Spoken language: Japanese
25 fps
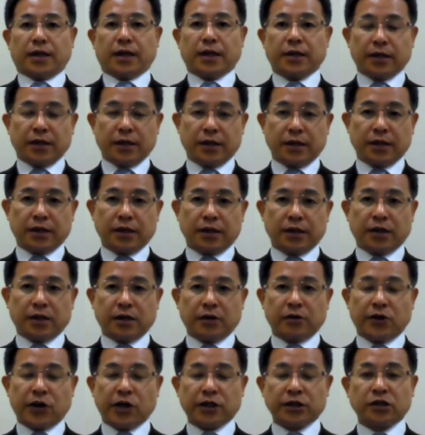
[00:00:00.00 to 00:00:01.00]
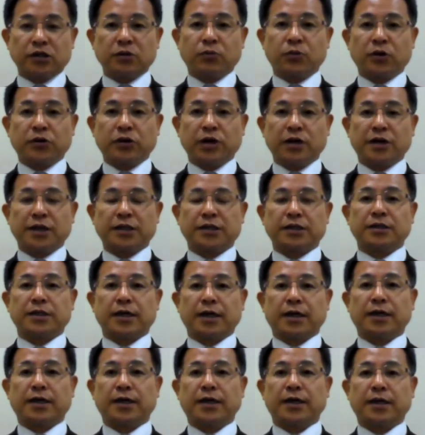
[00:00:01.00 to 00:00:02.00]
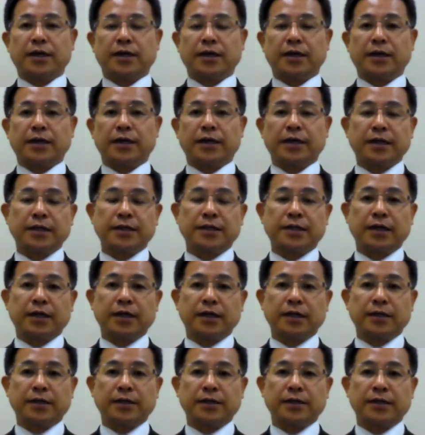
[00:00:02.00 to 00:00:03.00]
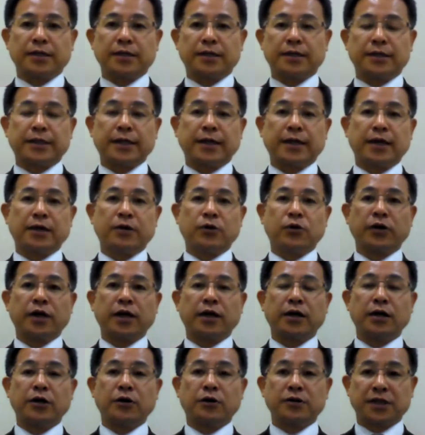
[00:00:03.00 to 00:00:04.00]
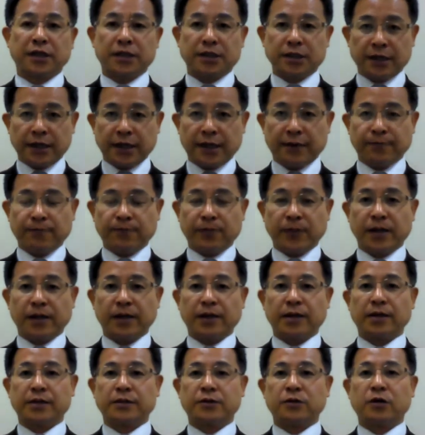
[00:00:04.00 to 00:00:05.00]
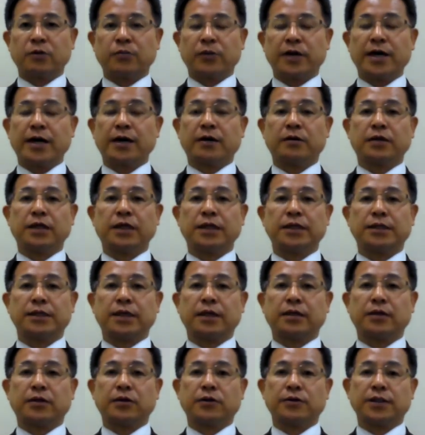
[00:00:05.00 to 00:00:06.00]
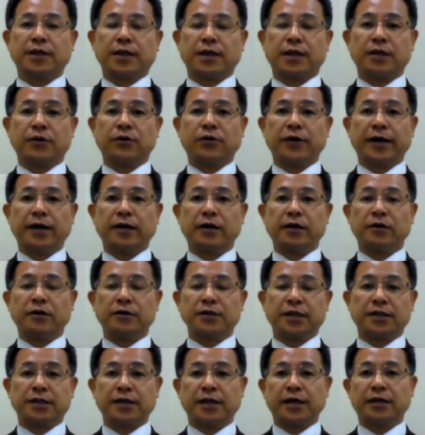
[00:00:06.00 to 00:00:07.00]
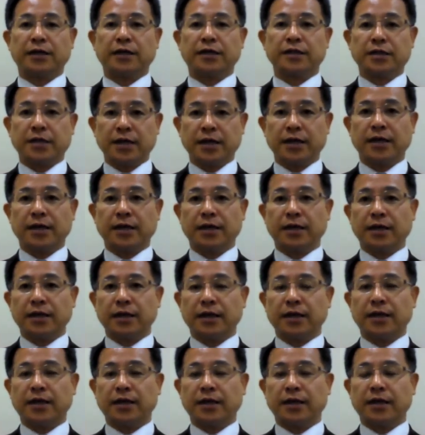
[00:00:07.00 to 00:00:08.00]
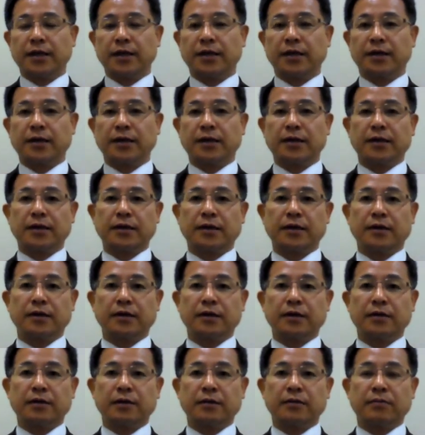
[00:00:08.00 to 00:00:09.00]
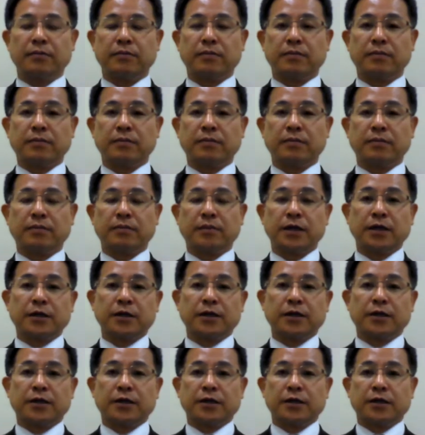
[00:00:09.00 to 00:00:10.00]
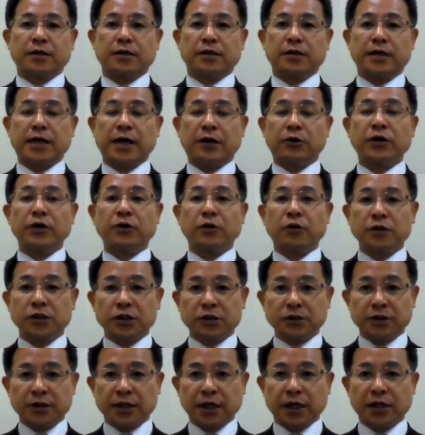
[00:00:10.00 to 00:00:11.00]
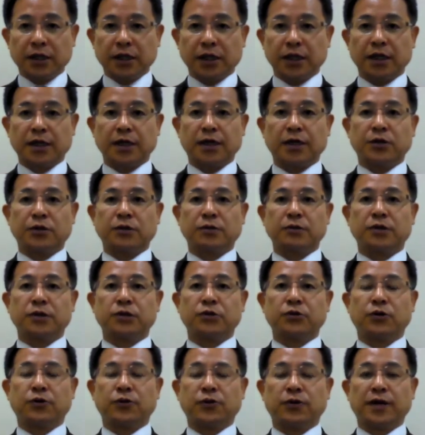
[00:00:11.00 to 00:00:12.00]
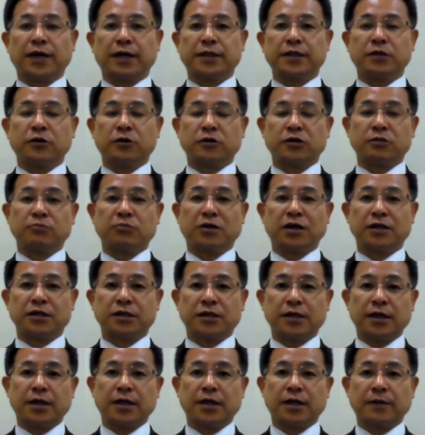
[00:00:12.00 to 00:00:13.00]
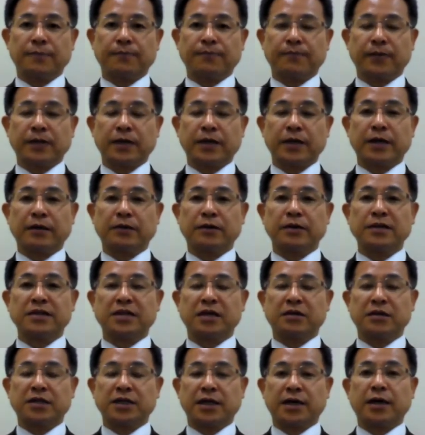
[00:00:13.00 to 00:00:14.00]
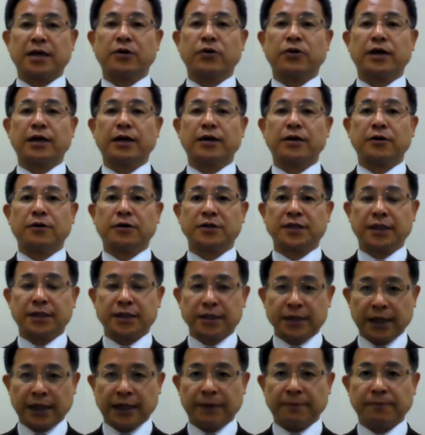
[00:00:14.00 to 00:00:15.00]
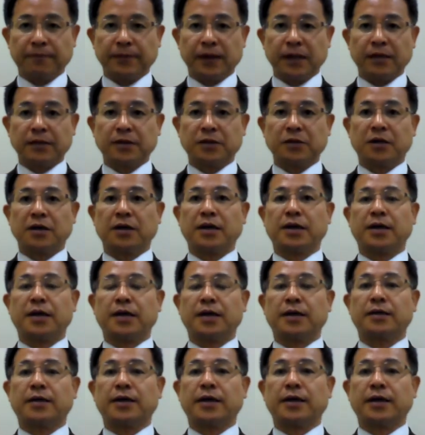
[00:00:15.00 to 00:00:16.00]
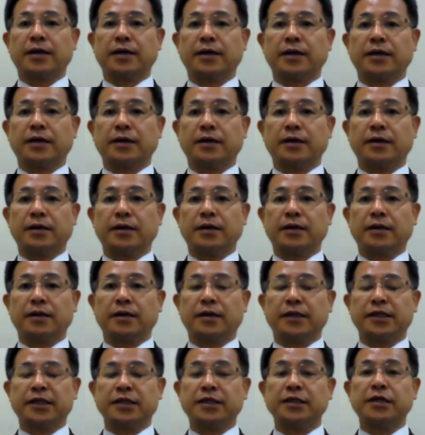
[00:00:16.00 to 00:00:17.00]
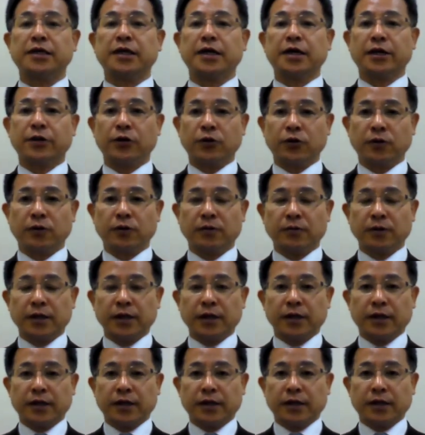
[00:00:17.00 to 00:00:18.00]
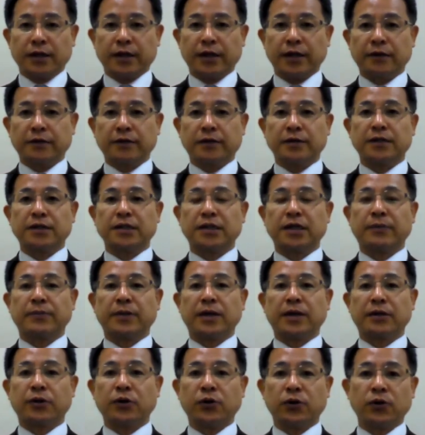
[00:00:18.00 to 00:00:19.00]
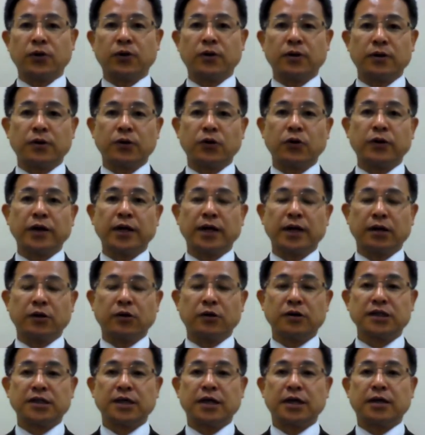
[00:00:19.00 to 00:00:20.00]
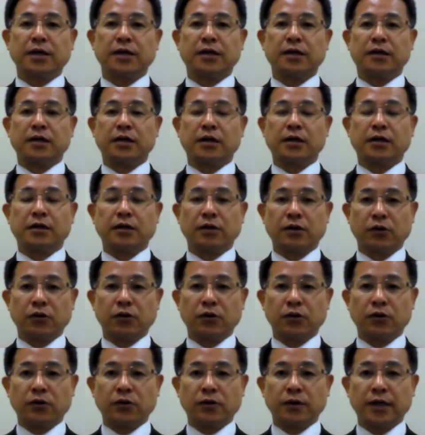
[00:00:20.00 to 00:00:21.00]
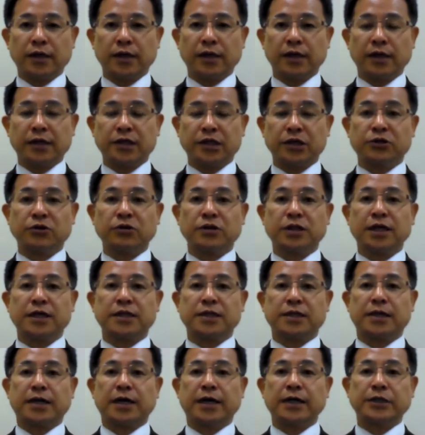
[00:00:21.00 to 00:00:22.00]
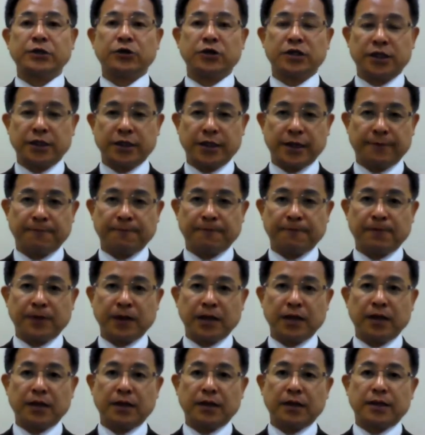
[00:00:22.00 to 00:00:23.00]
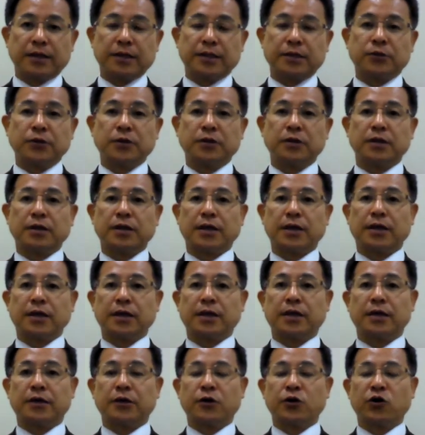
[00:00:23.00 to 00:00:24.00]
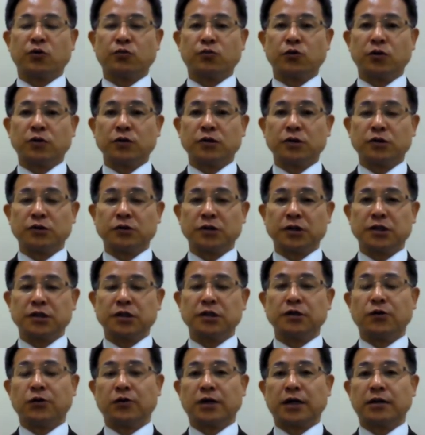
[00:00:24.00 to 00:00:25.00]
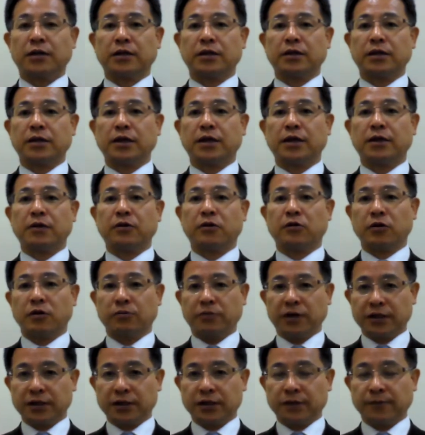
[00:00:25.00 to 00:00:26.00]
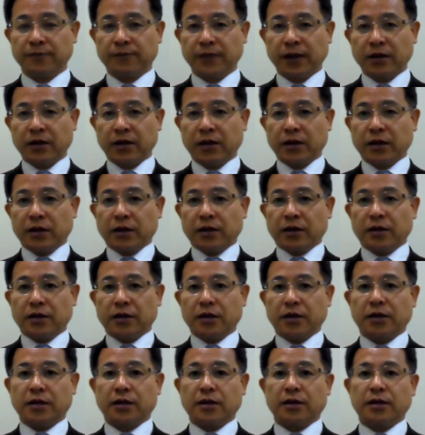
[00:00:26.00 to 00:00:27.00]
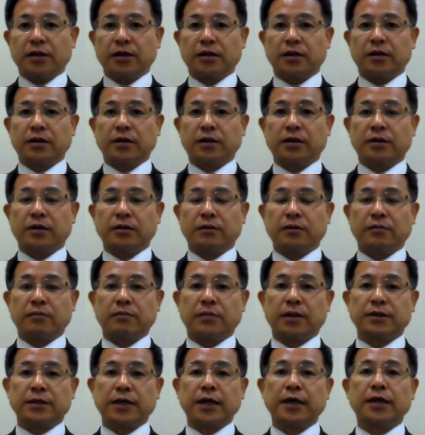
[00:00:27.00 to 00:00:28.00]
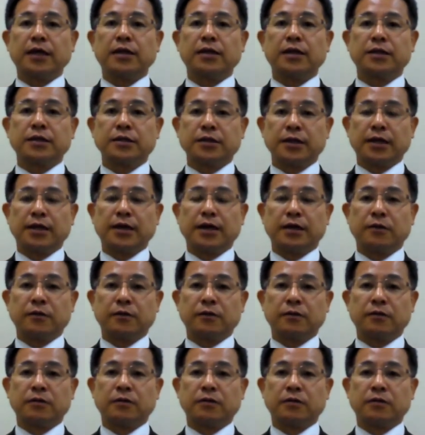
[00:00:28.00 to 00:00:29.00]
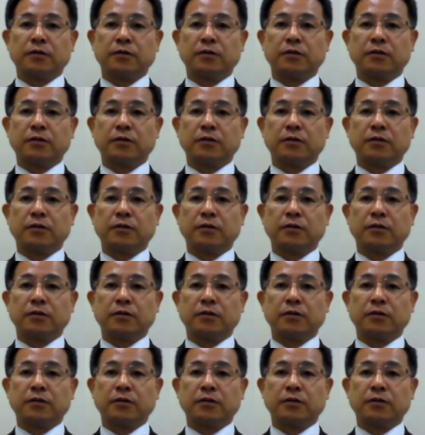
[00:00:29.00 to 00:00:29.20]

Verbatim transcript: はい、えー、私どもではですね、えー、現在、社会保険料節減、えー、それも役員さんの社会保険料節減ですね、えー、役員報酬最適化という手法を活用しました役員さんの社会保険料節減、それから、えー、シニアの役員様の老齢厚生年金の、えー、支給停止解除支援、そういった業務を中心に行っております。でまあ、最近ですねあの